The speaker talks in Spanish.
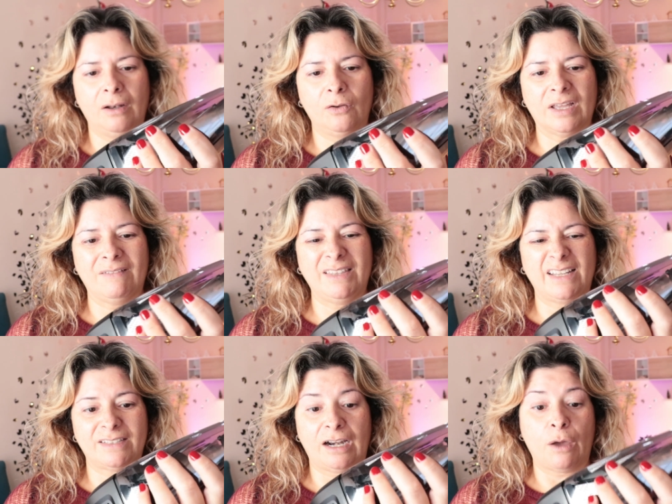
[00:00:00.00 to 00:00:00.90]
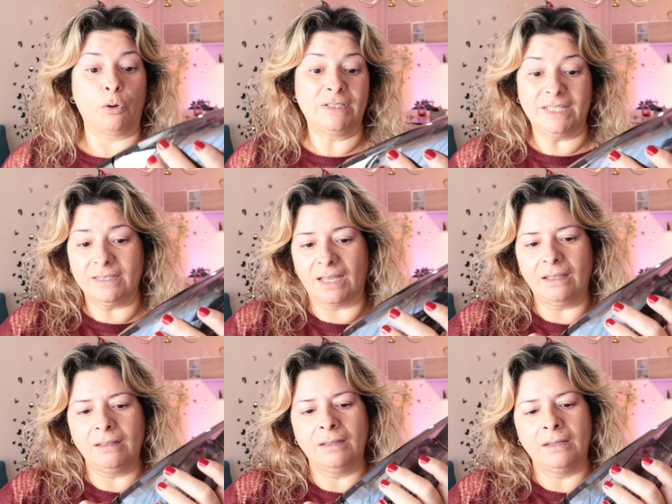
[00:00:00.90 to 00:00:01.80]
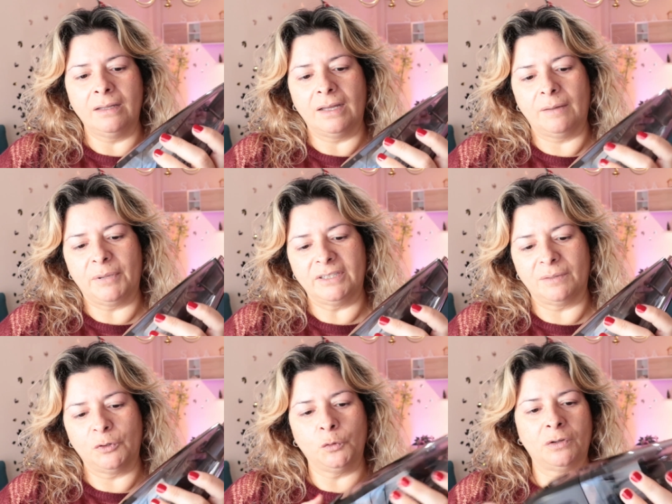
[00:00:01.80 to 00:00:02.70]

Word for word: lo que vendría a ser la bolsita apretamos